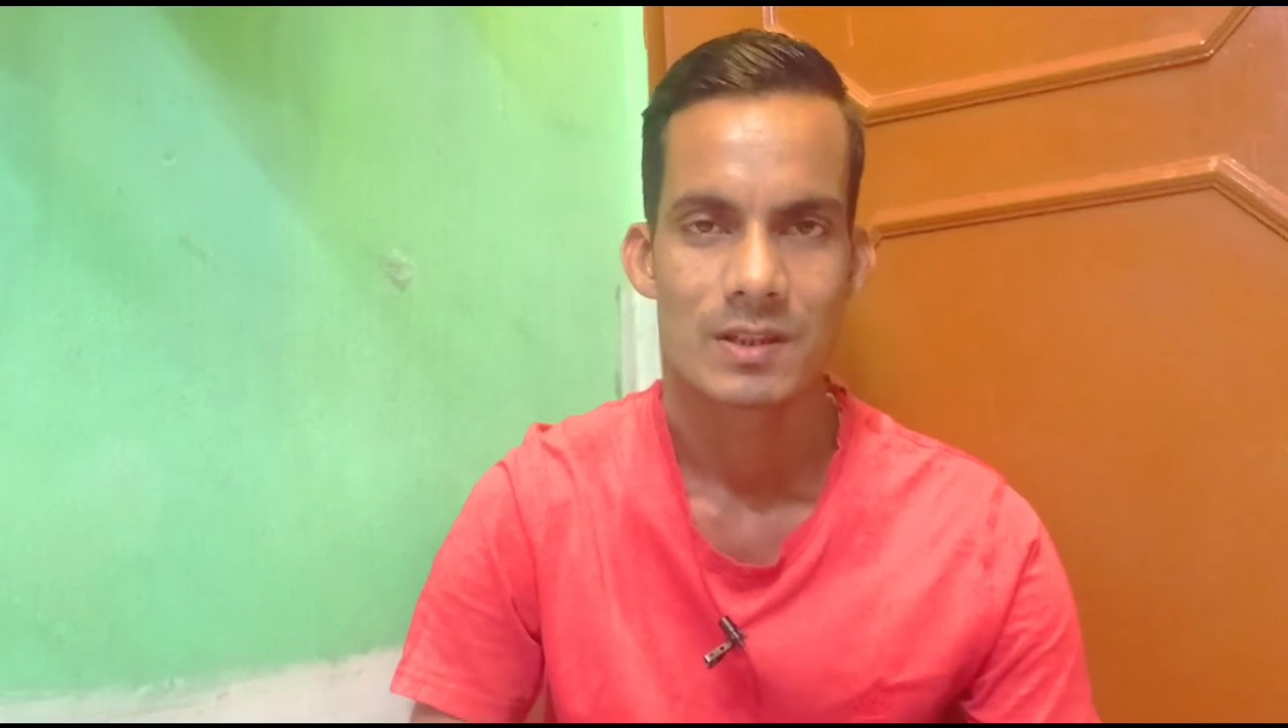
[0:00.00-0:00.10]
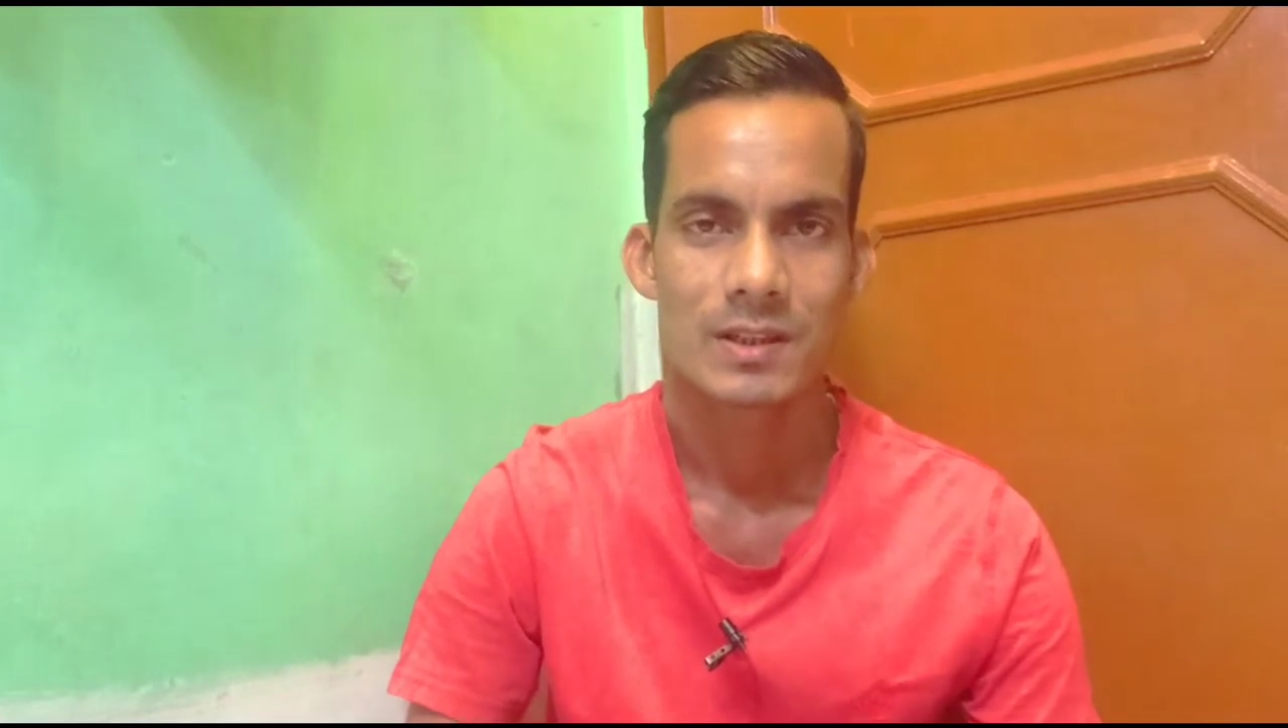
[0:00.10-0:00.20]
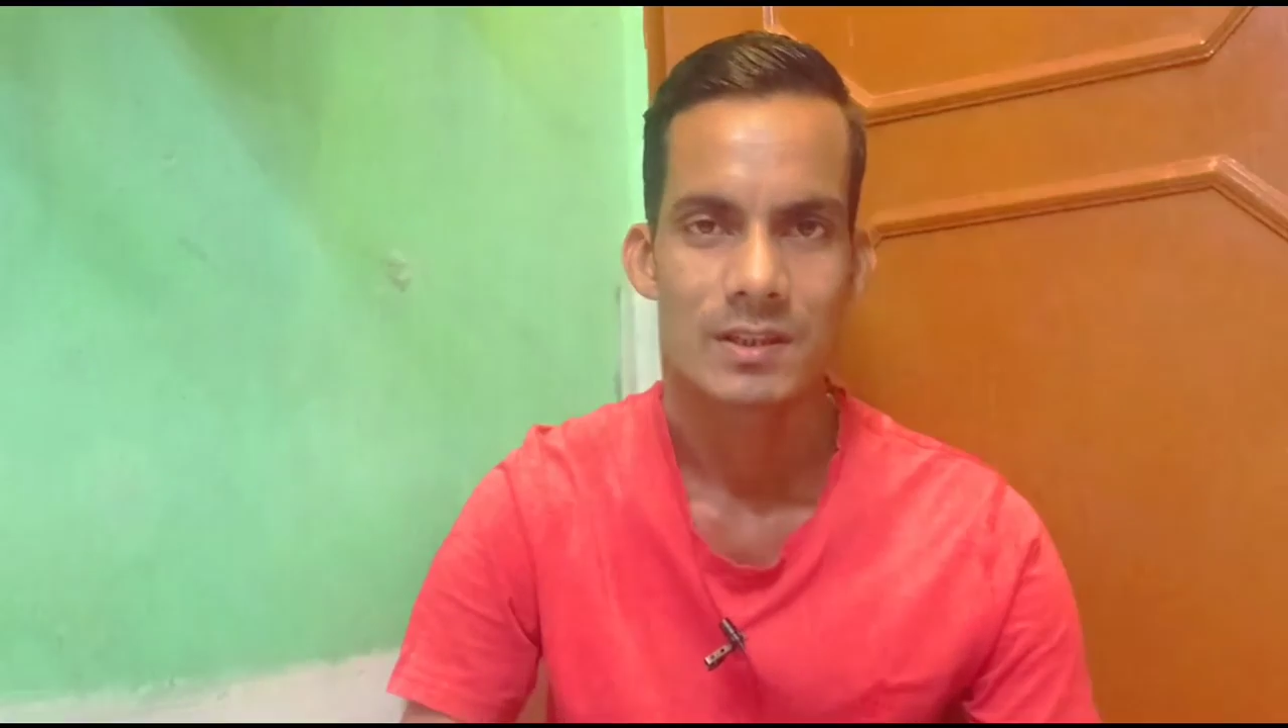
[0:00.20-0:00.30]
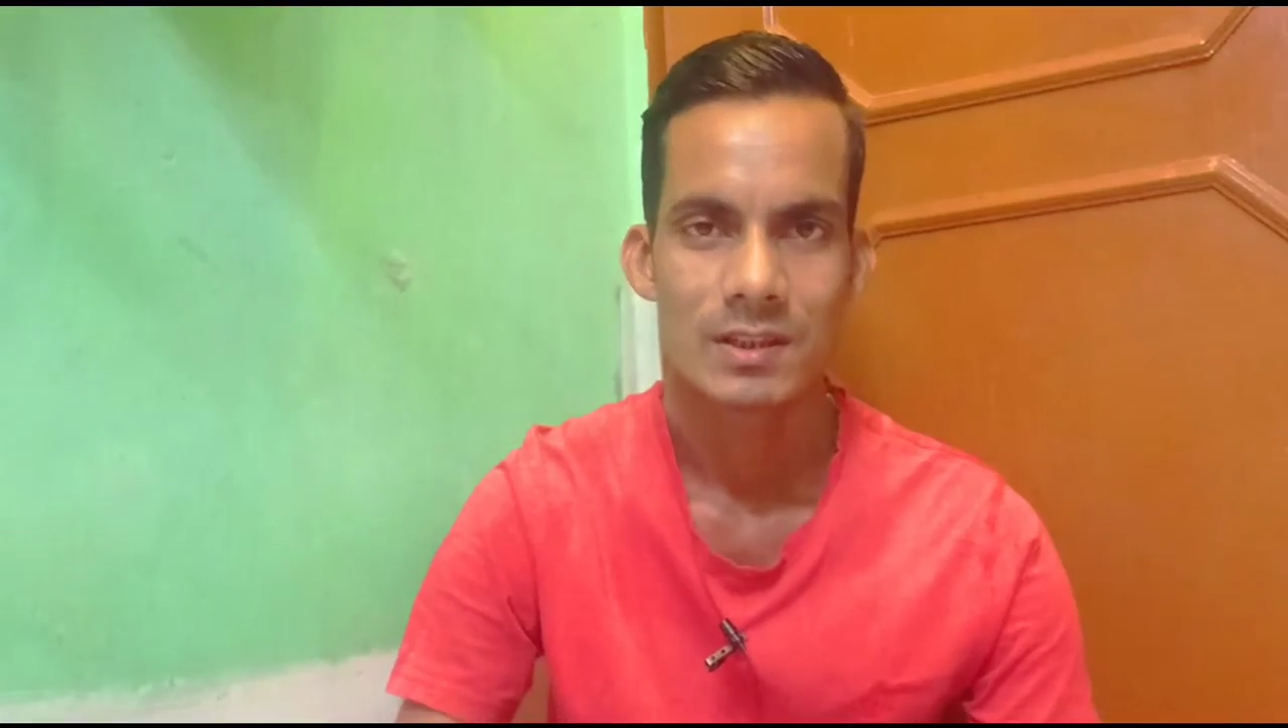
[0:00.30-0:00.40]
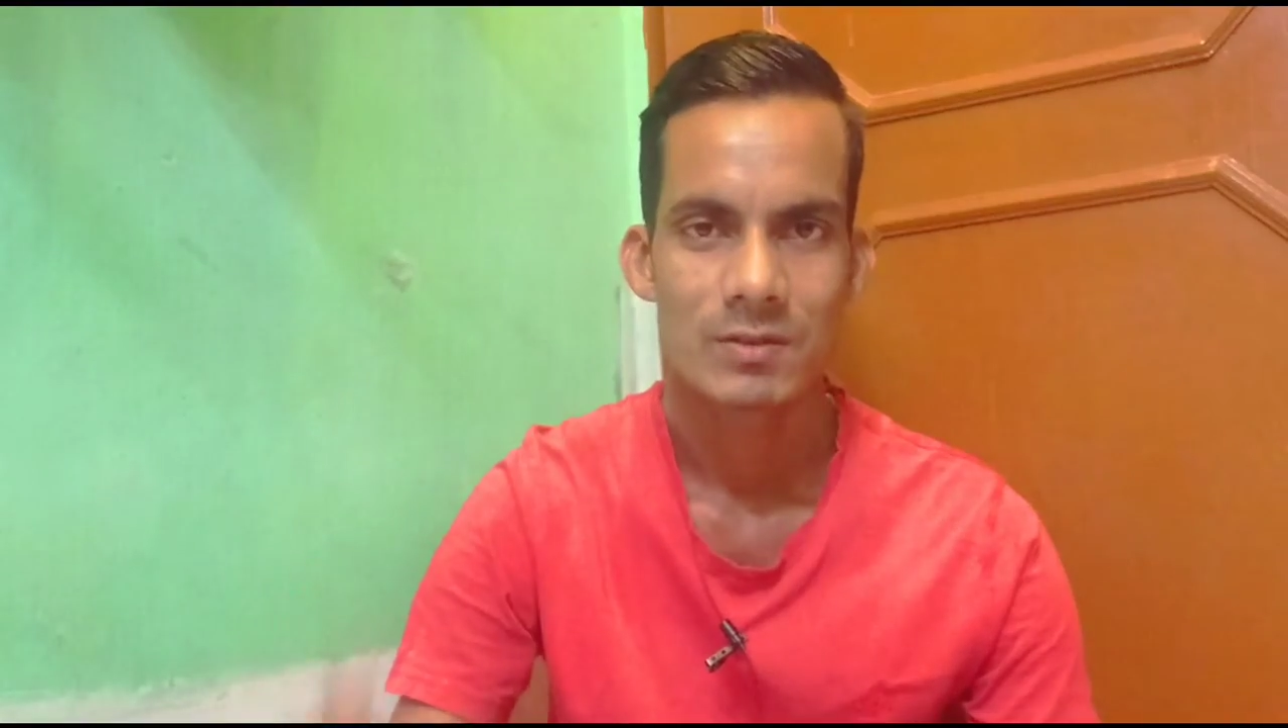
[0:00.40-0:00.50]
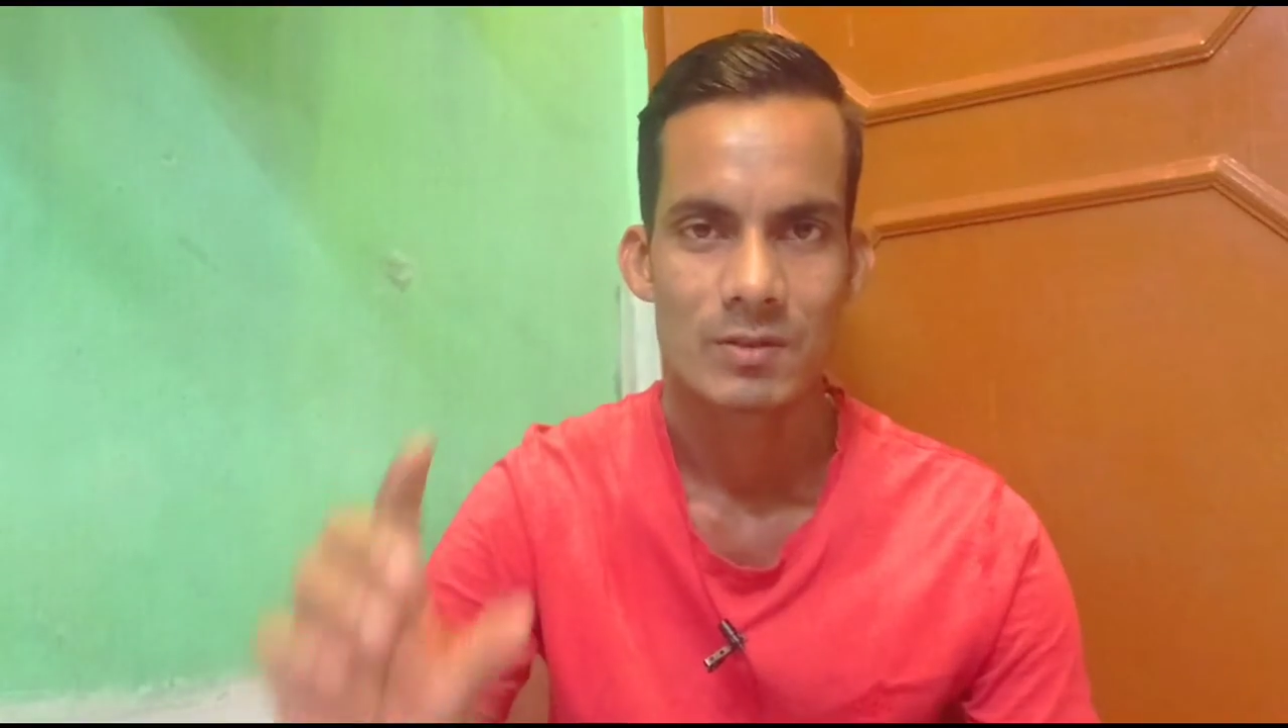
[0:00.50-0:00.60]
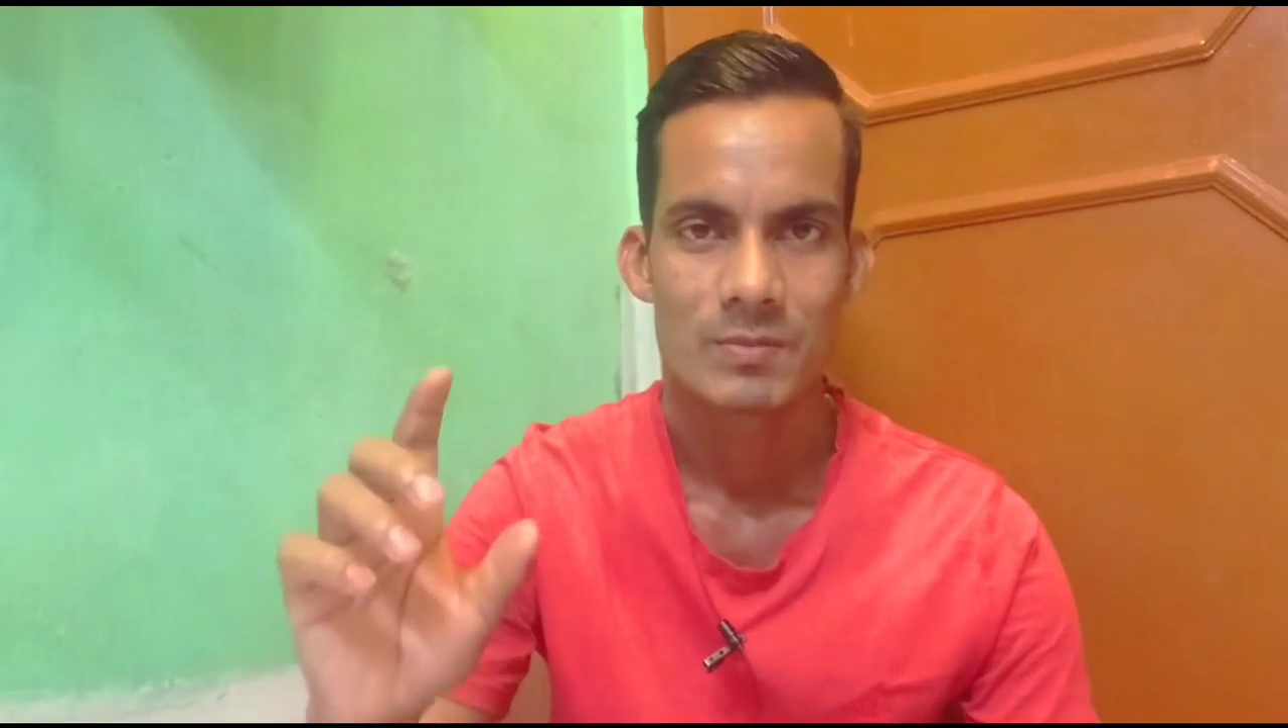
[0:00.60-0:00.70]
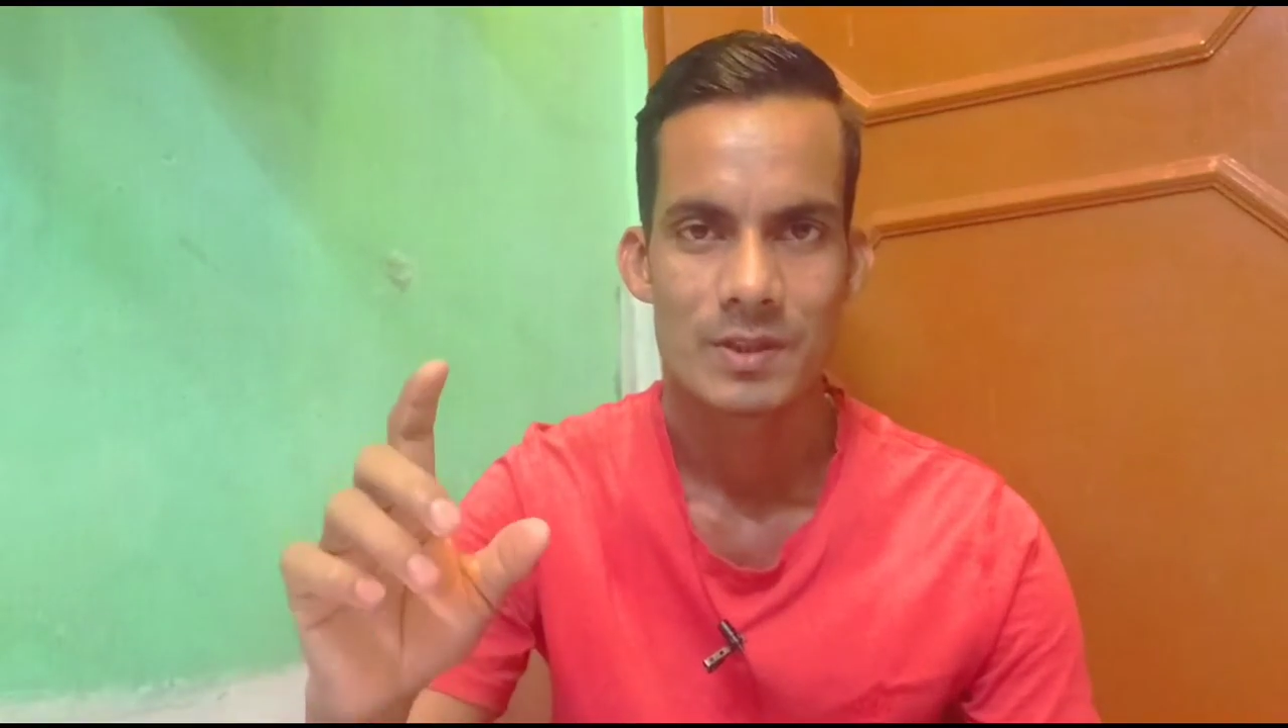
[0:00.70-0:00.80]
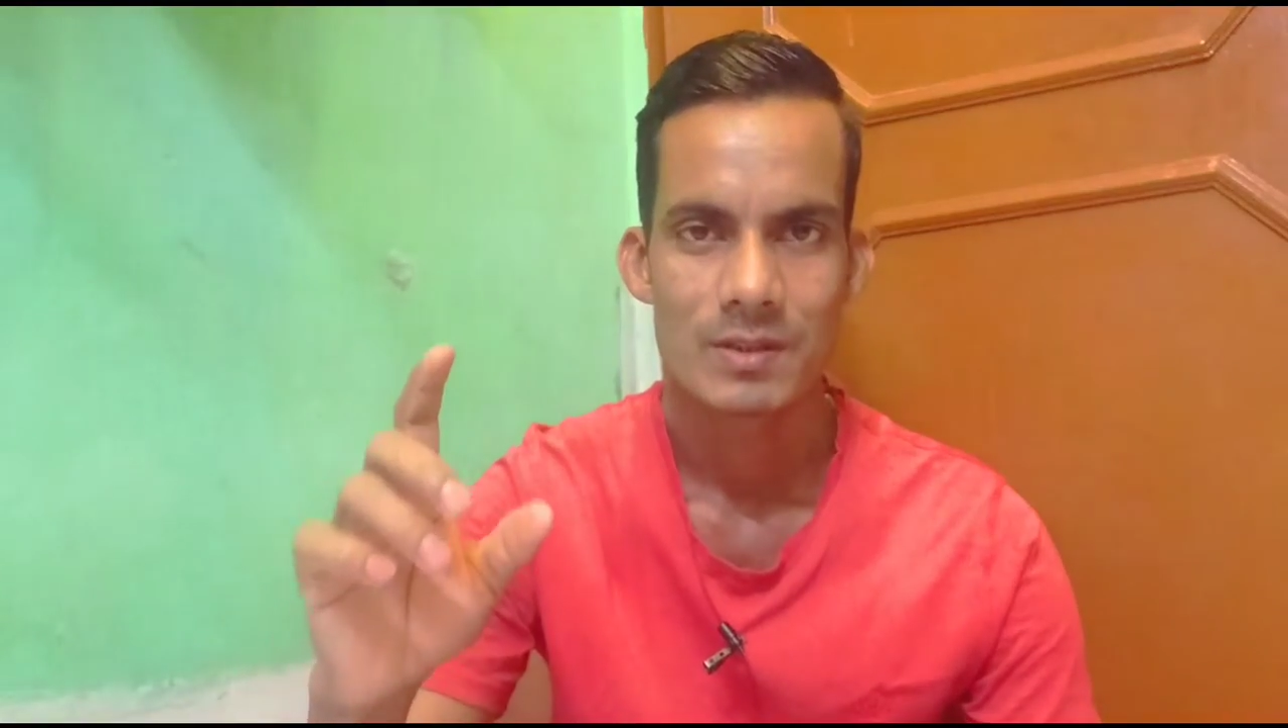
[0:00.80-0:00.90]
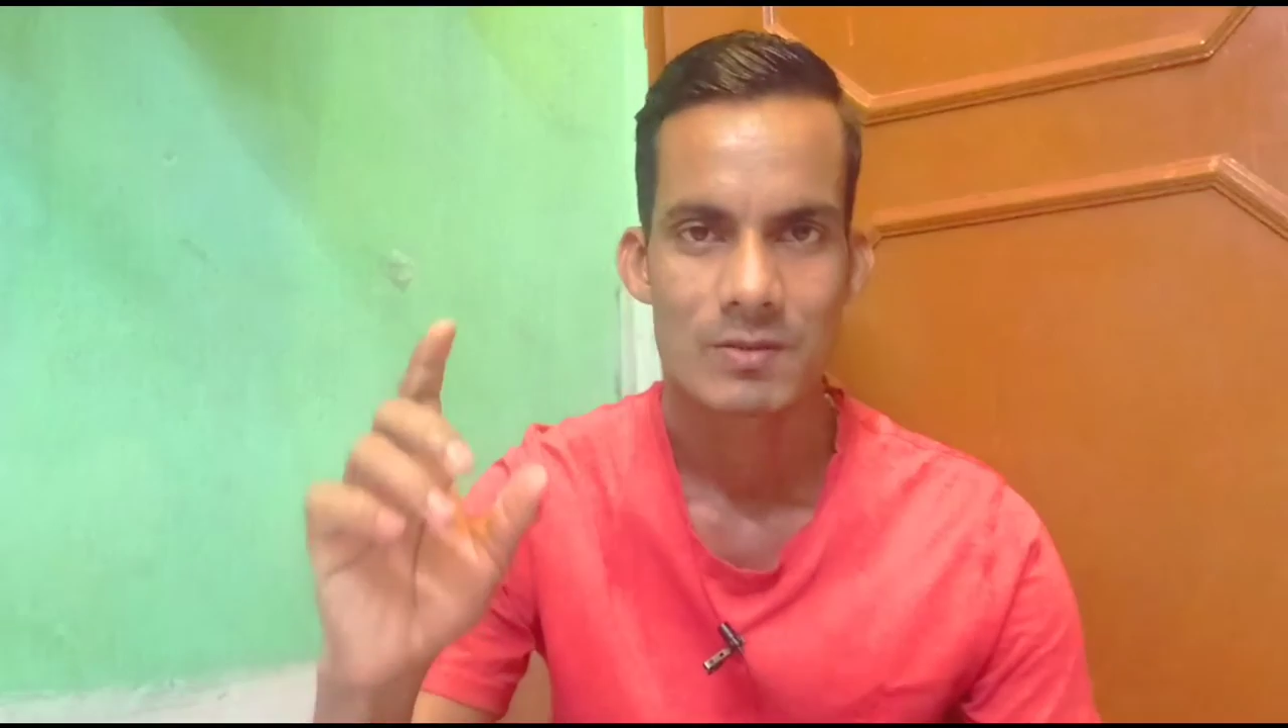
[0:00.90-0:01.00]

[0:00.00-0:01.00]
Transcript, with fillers: रिलेटेड कोई भी